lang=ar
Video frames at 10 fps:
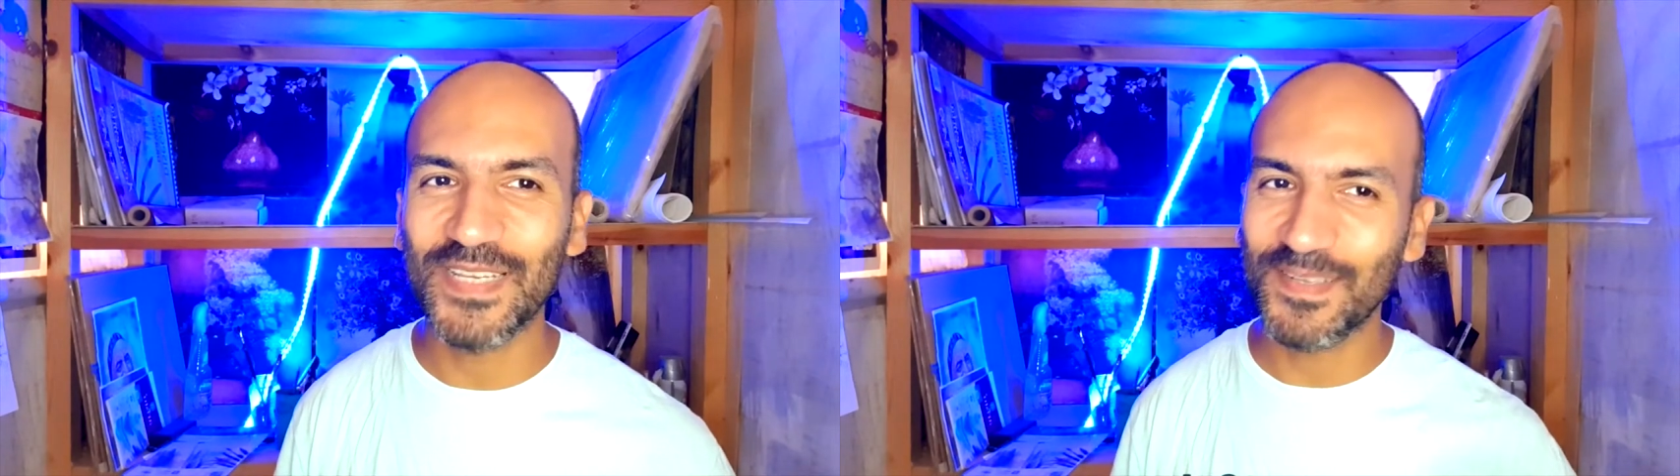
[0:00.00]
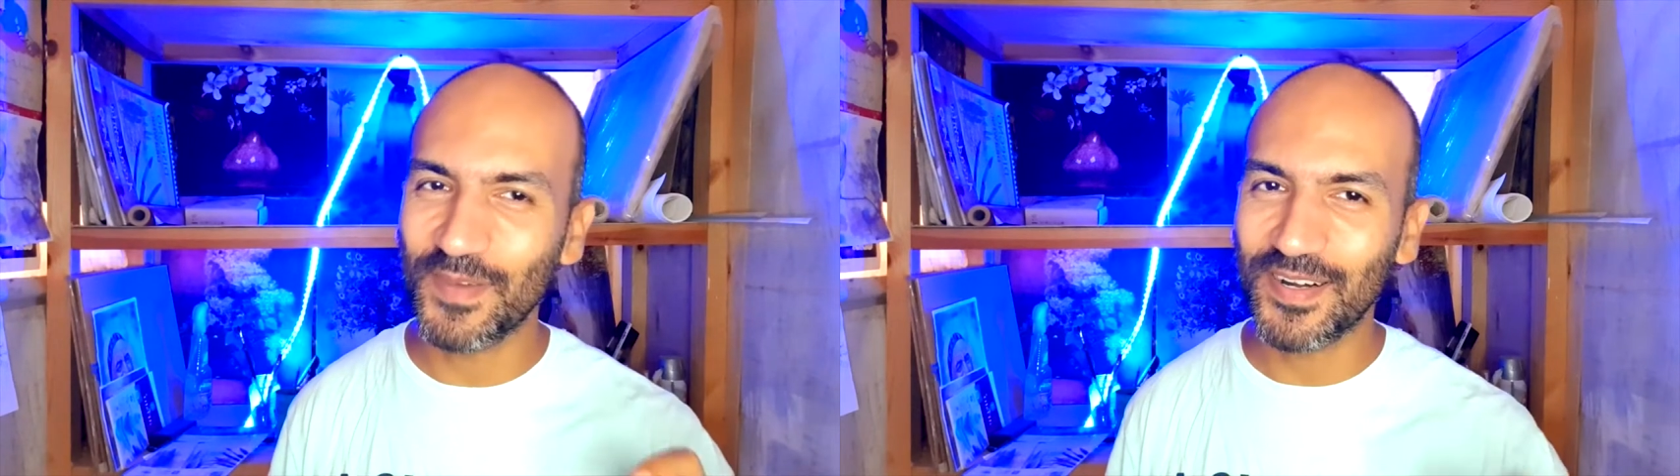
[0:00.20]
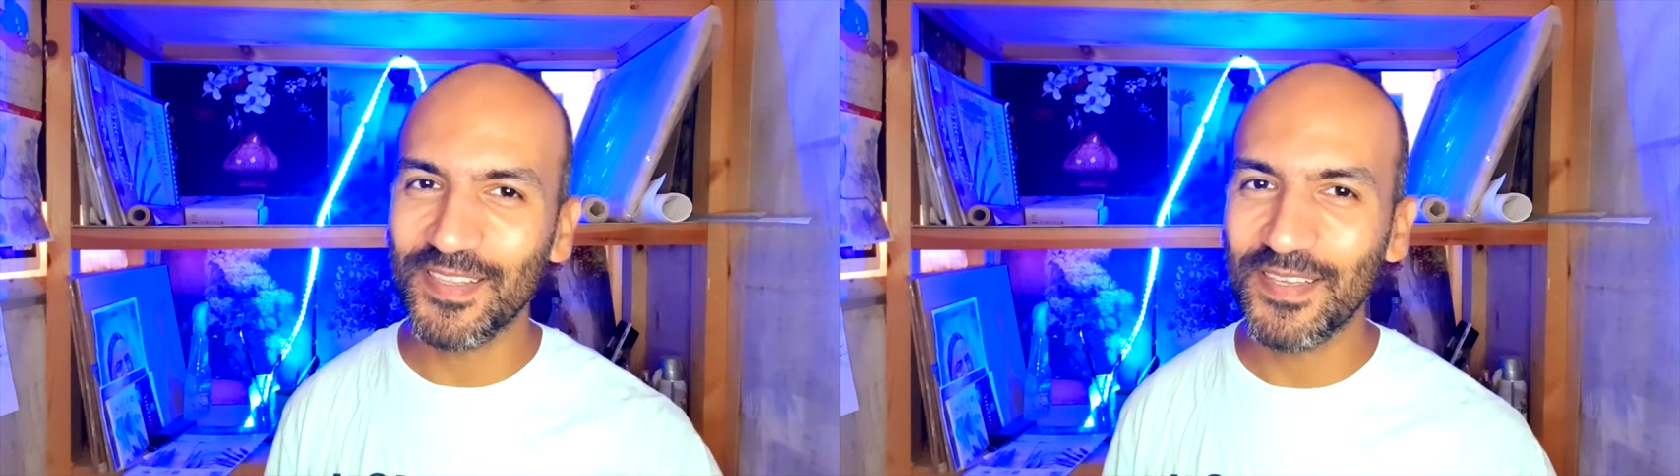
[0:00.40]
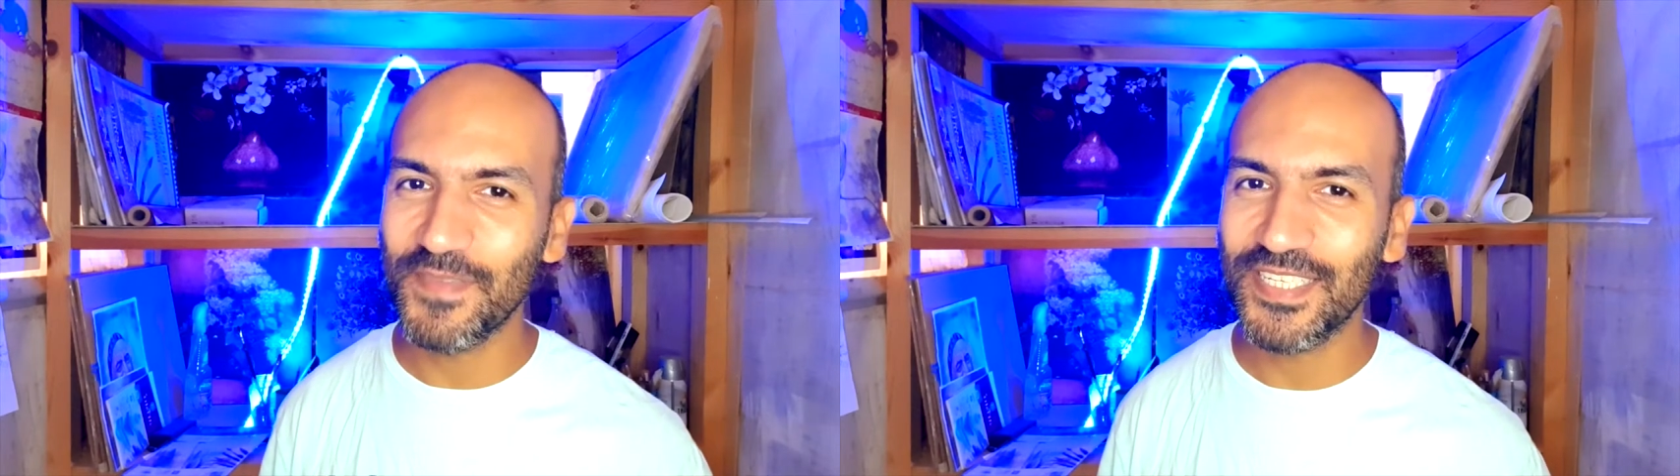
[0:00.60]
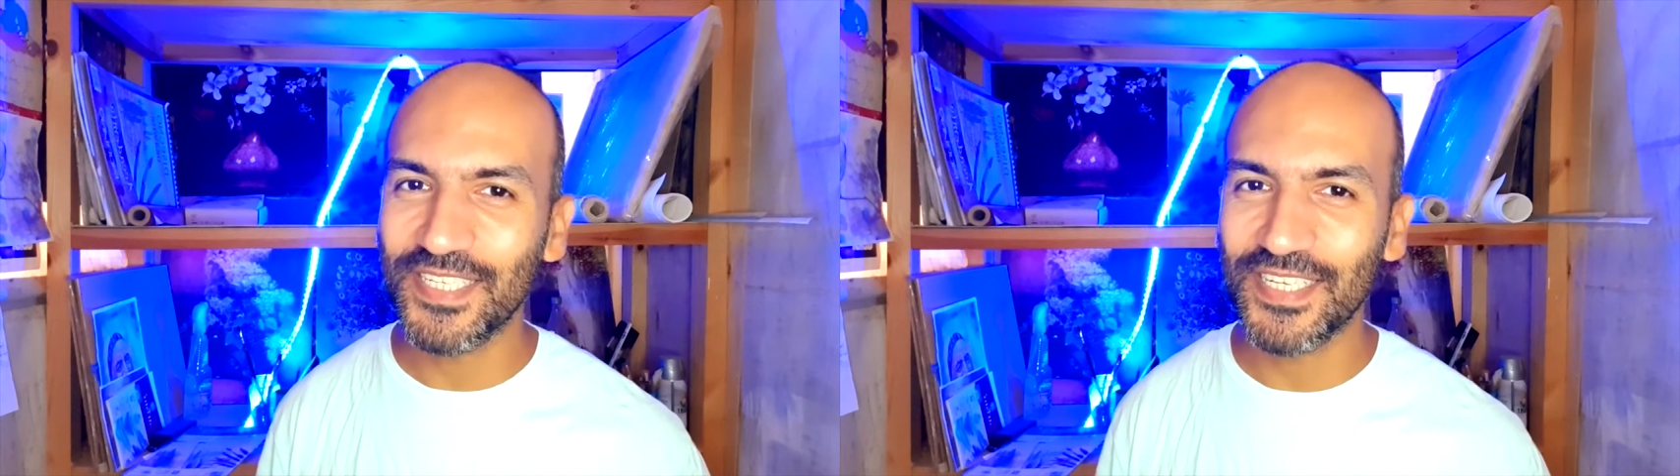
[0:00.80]
بس المرة دي
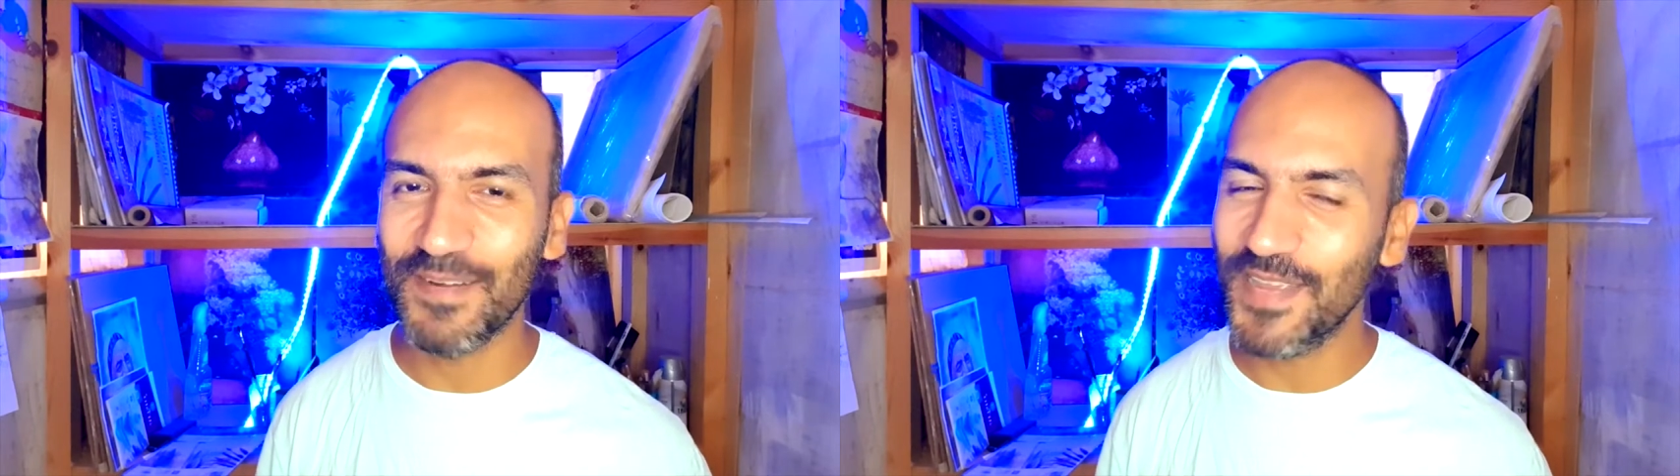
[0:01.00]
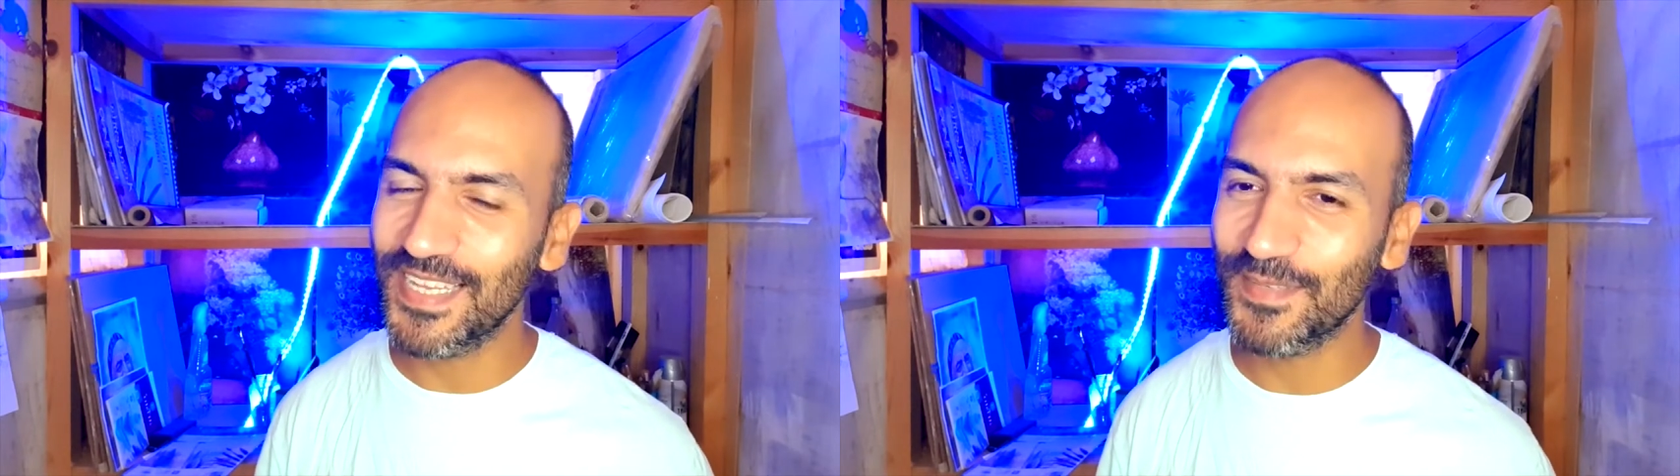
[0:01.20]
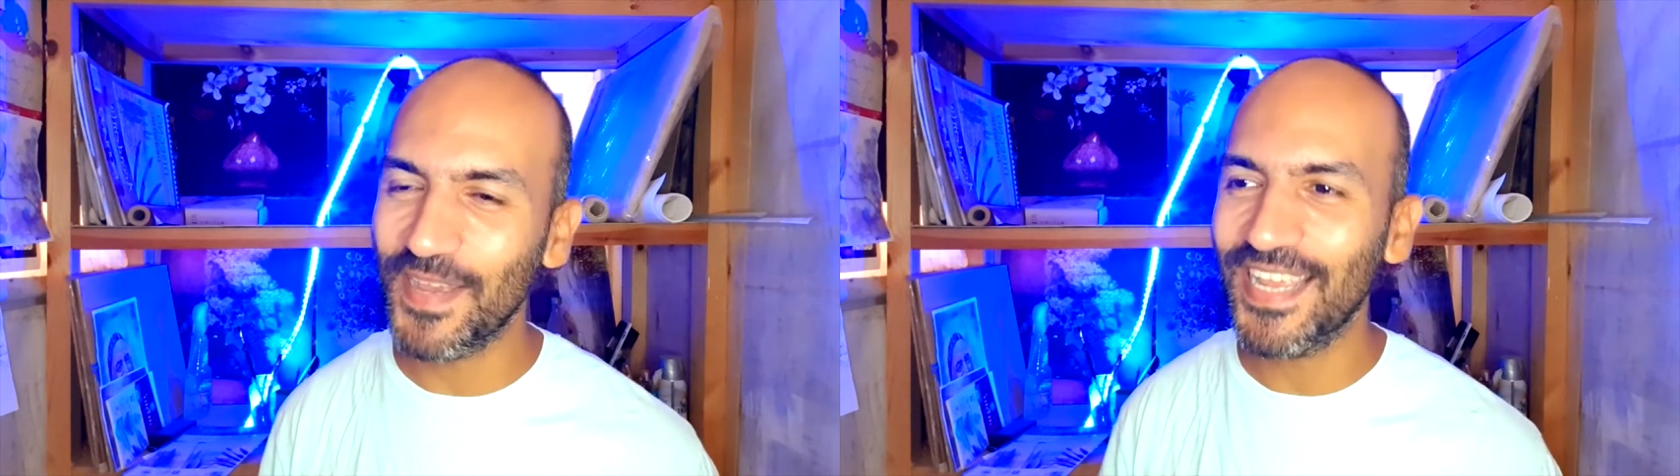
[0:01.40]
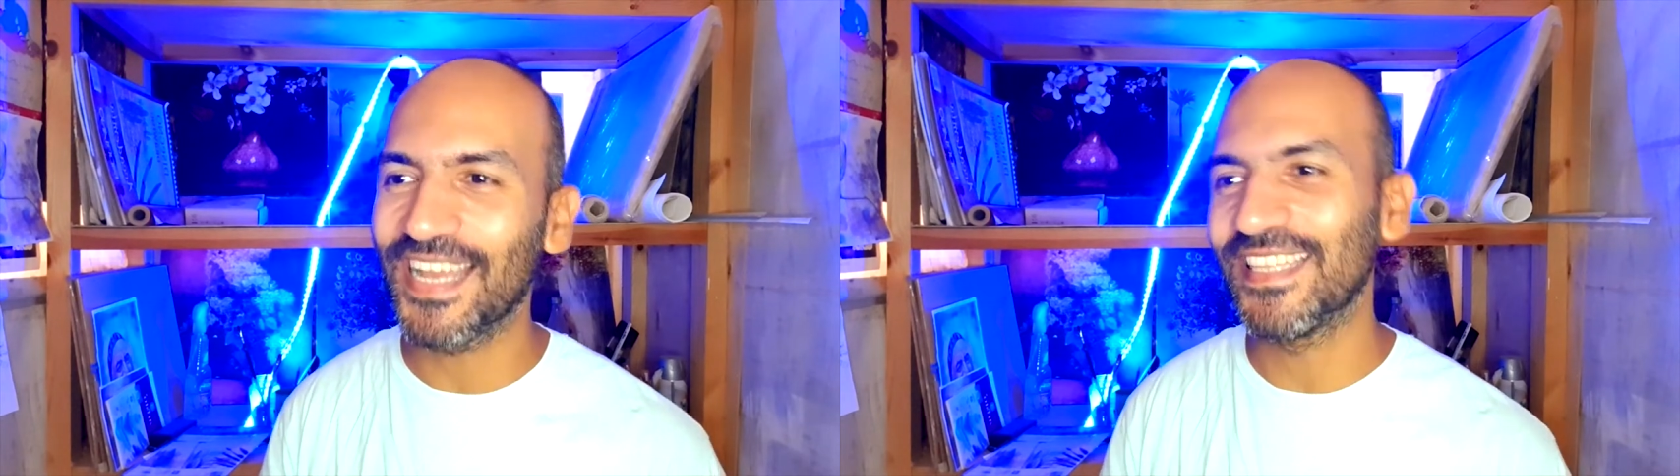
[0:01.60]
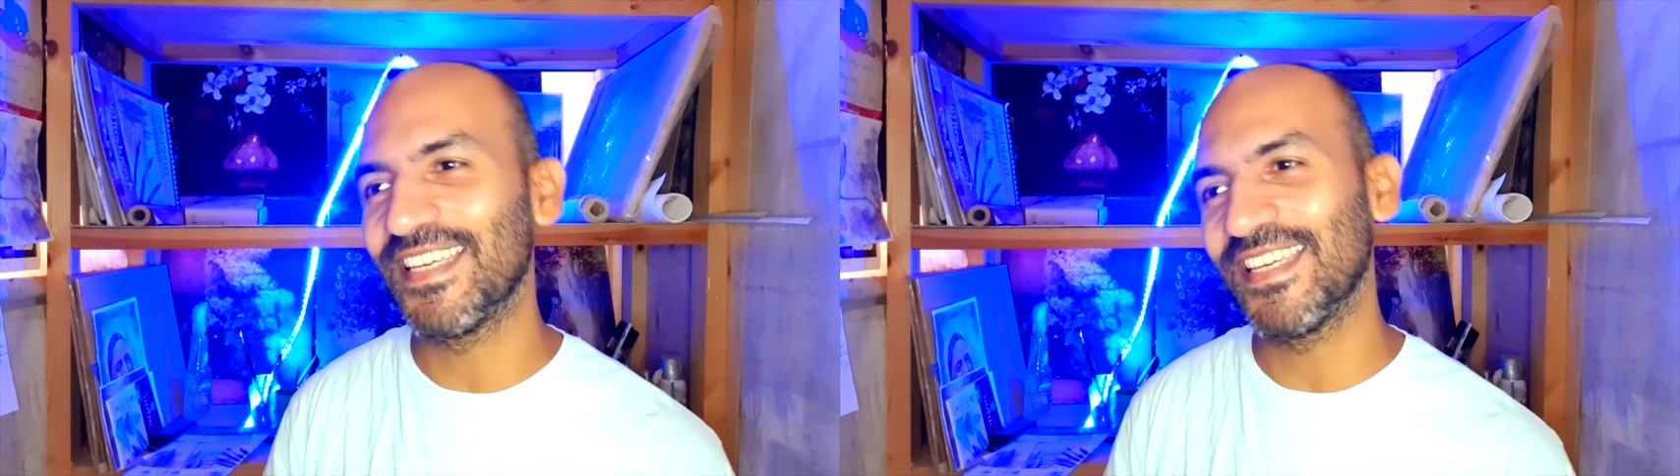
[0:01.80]
مش البائس بقى
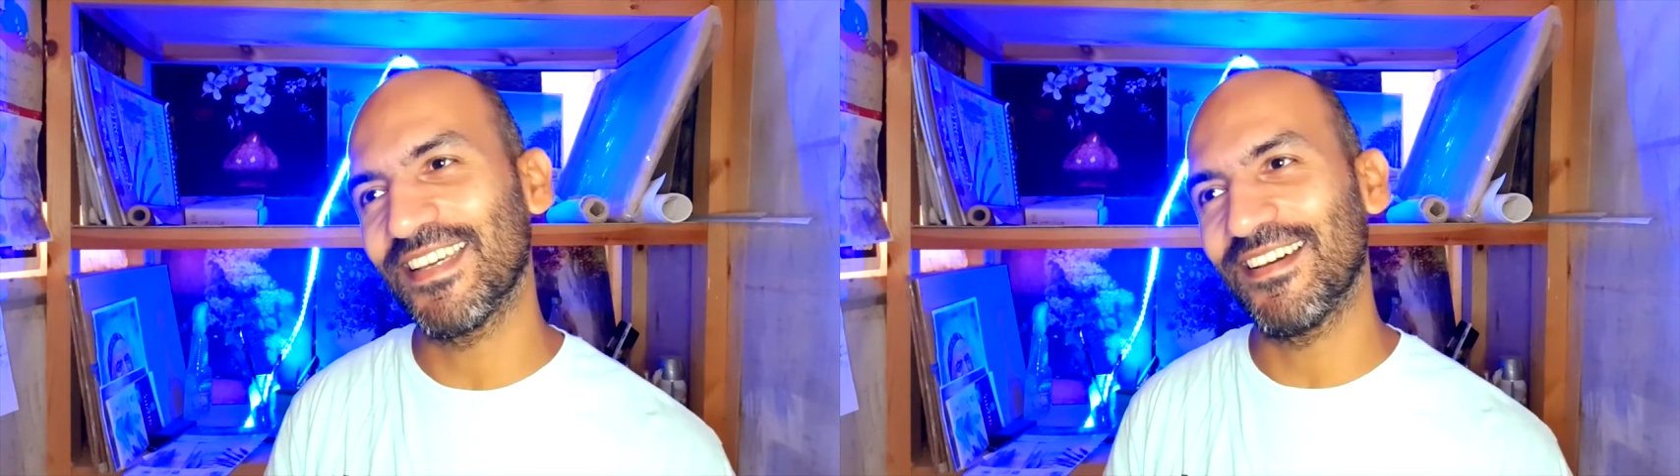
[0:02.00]
يعني